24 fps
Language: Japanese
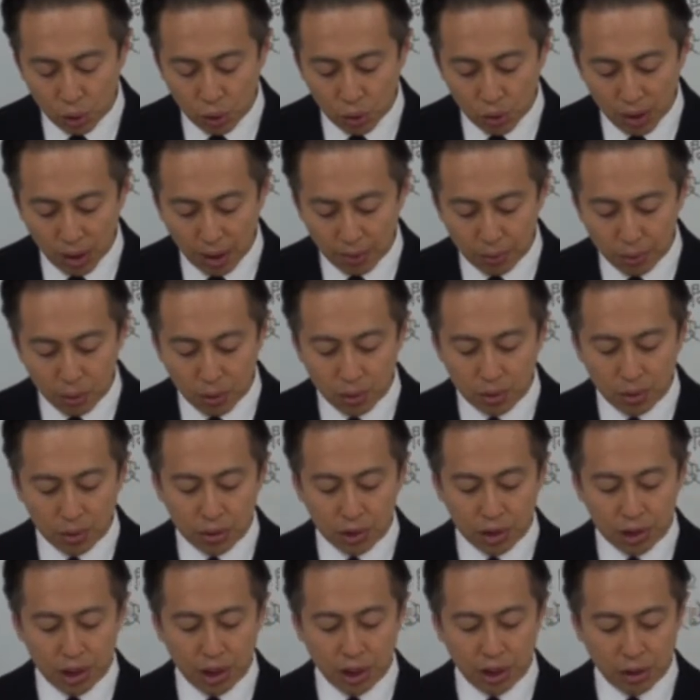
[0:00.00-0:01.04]
象化
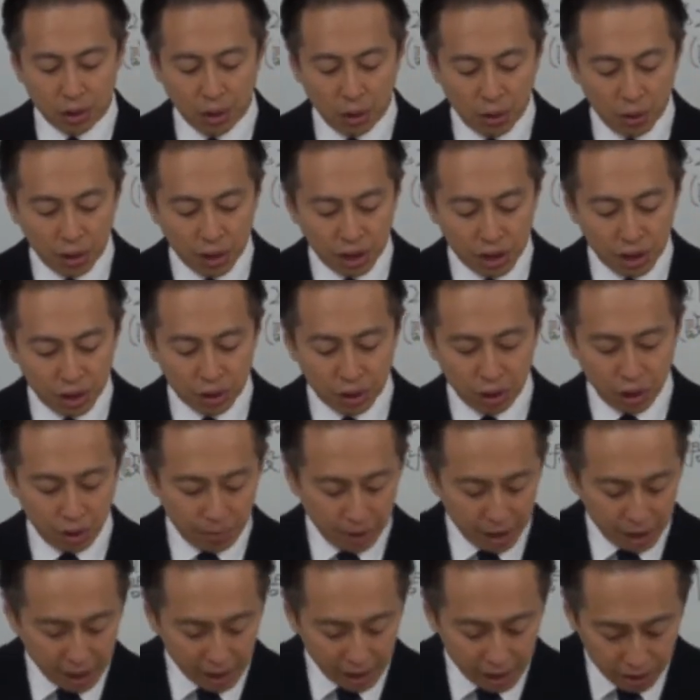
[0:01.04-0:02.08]
ブロックシートを一緒に
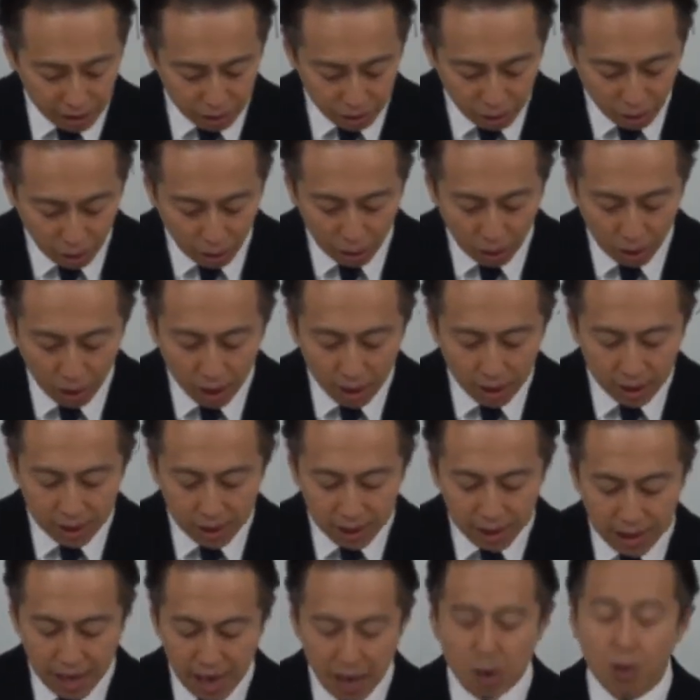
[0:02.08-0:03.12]
見ていくと
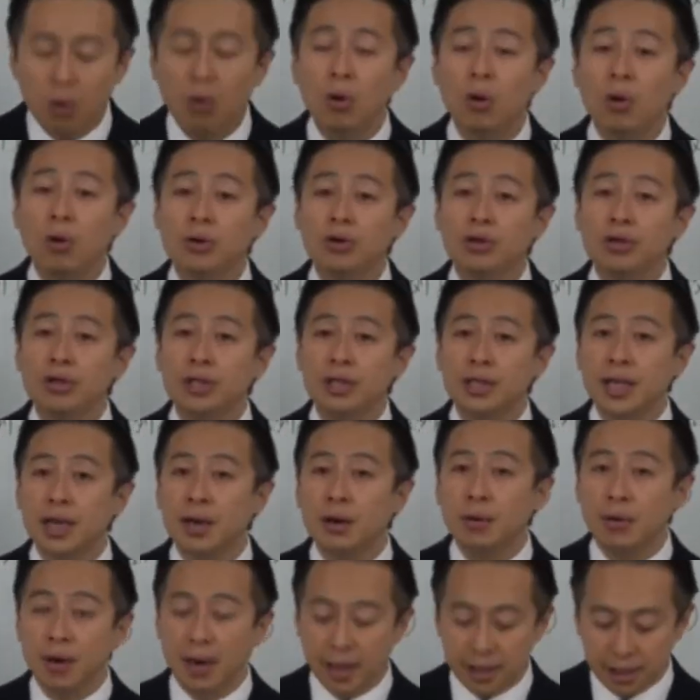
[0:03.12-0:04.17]

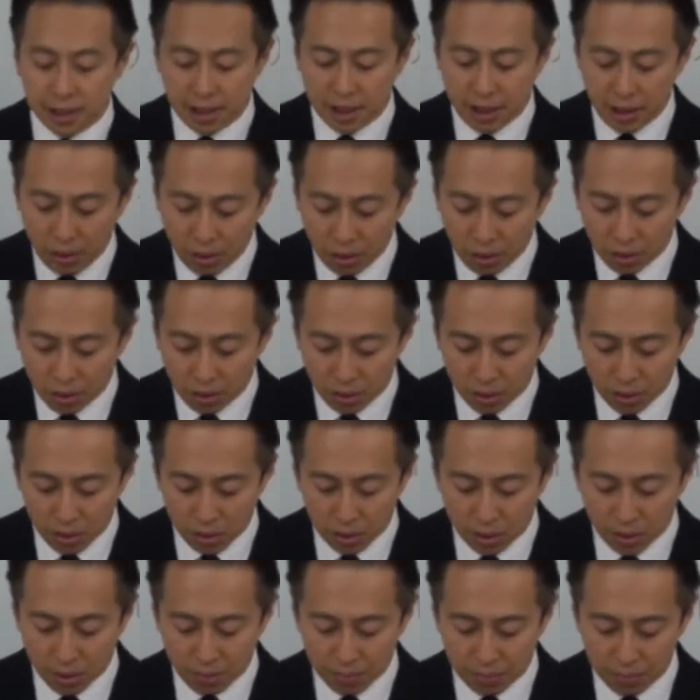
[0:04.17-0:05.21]
0608の
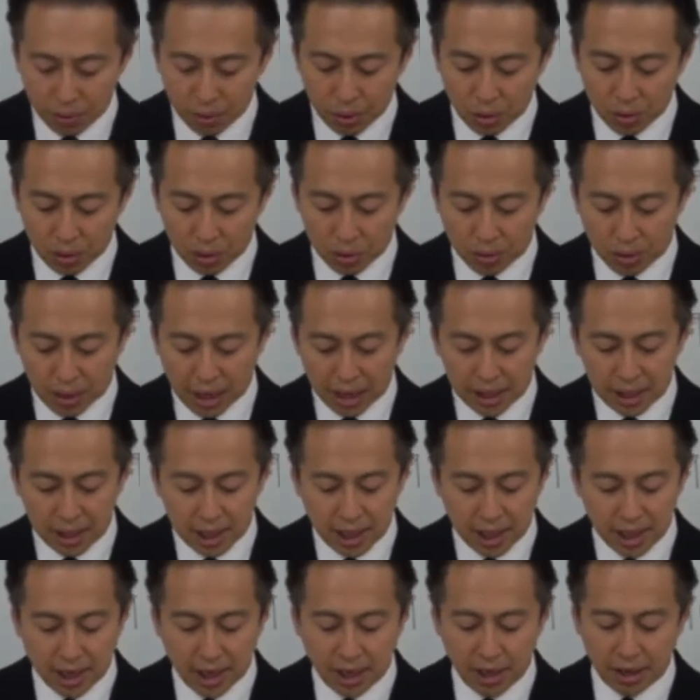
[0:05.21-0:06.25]
ブロックが
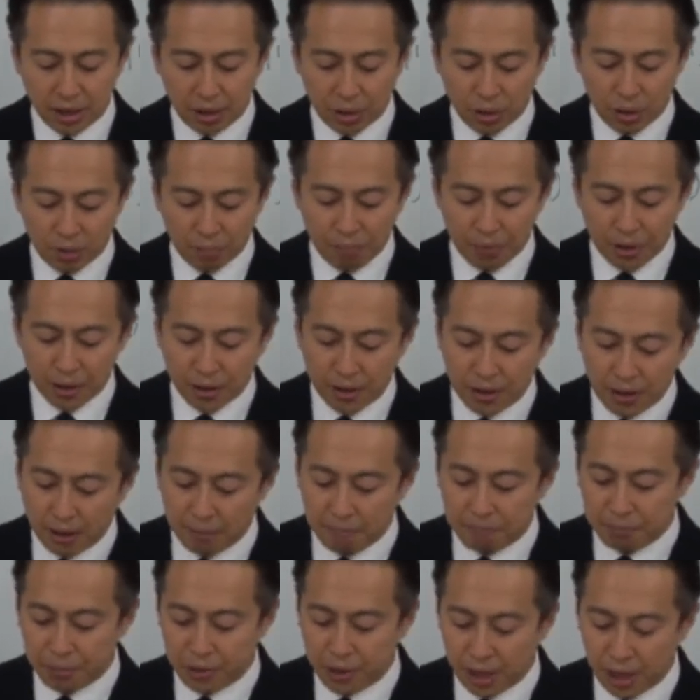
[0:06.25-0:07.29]
しっかりと
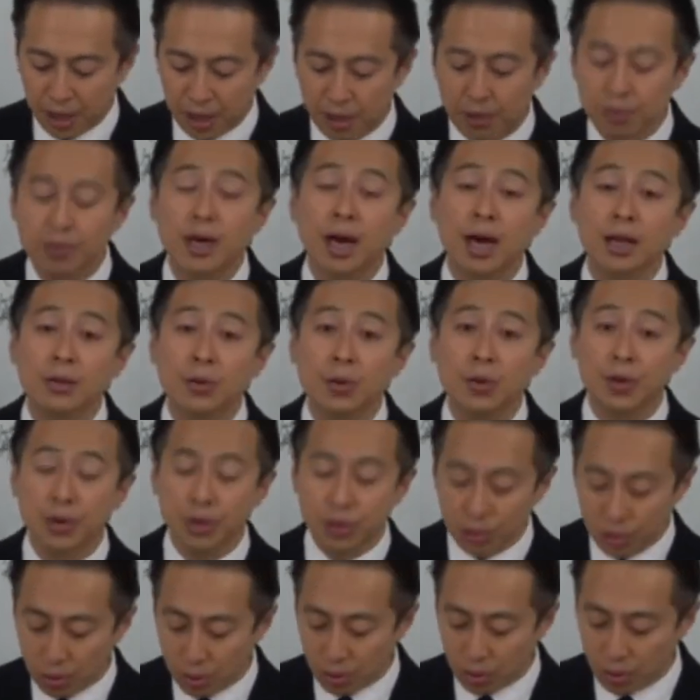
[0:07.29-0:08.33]
ピックアップできるかとい
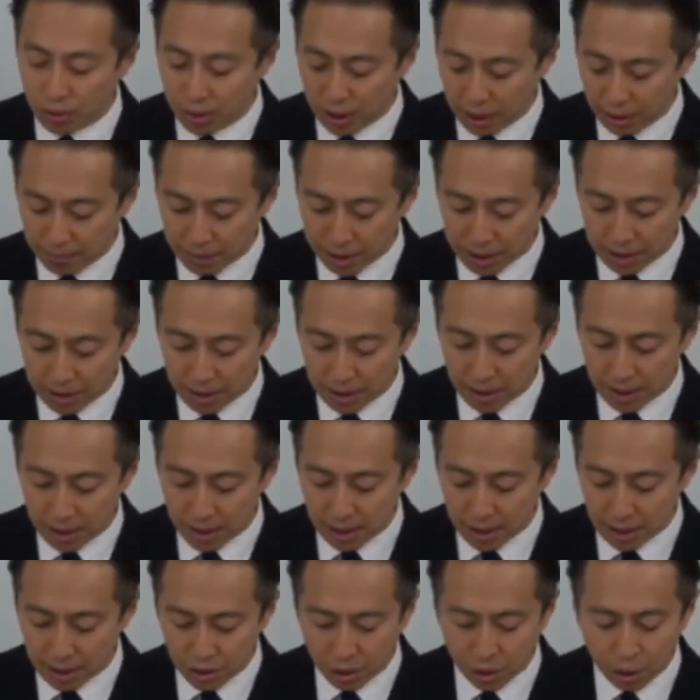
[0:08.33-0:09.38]
うところになります
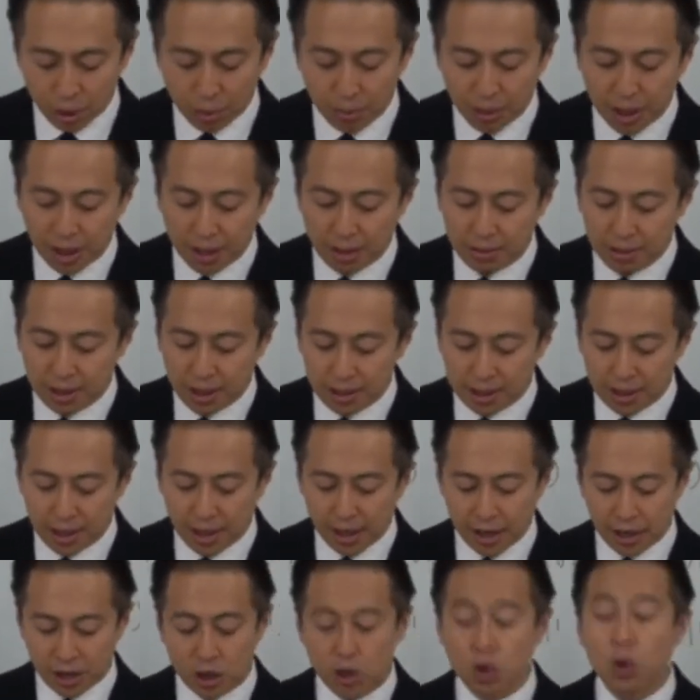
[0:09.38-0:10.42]
ちょっと見てくださ
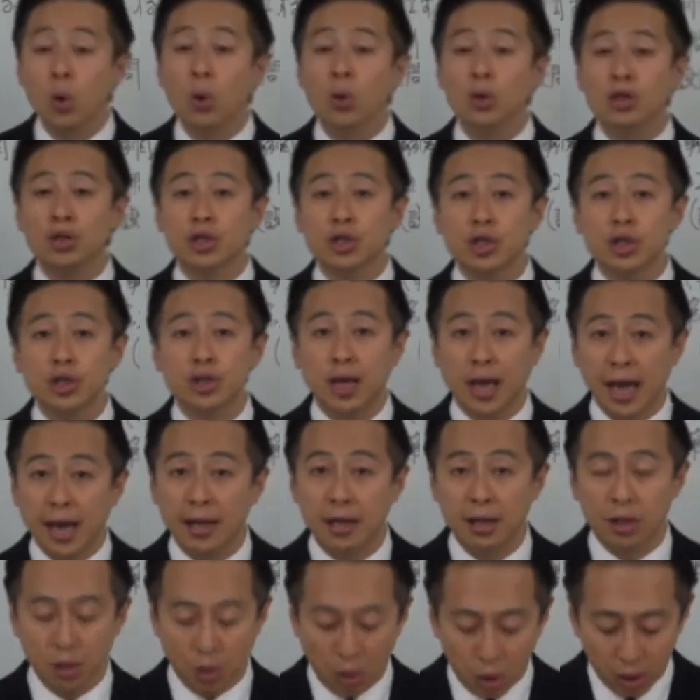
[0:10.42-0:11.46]
い共通
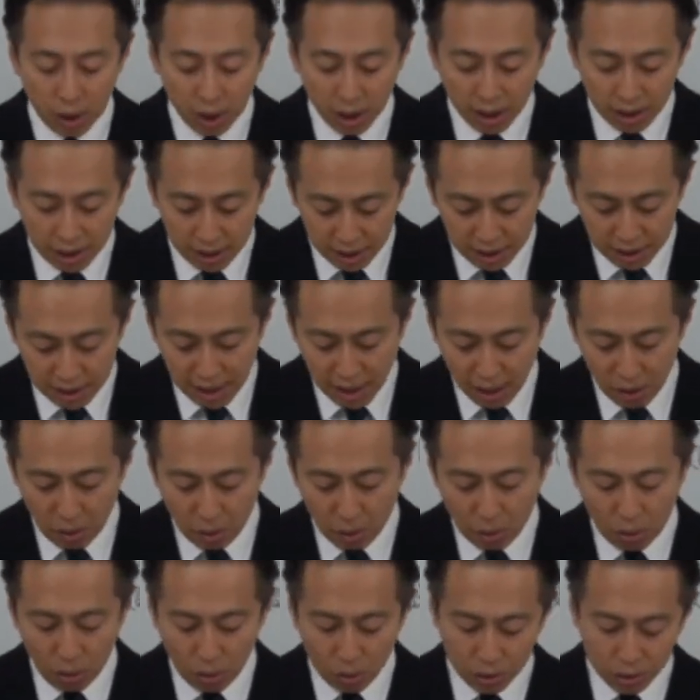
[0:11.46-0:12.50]
編の
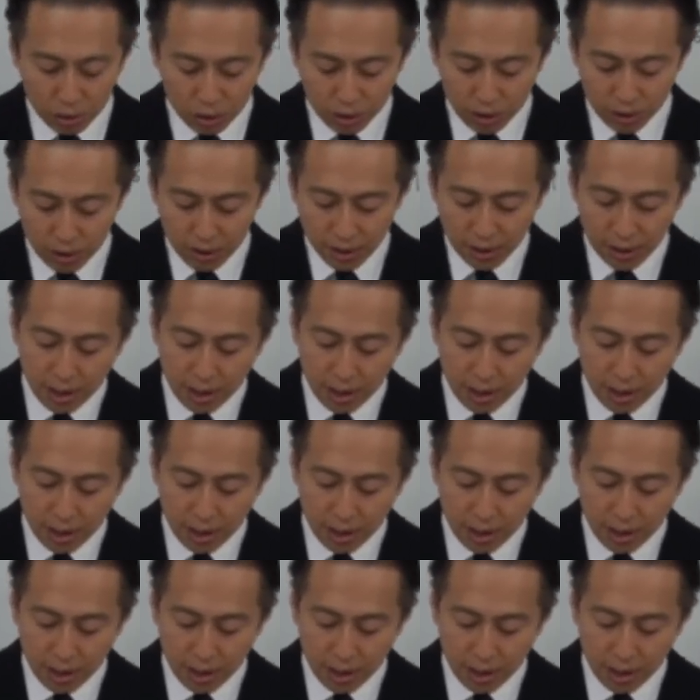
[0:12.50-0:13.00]
06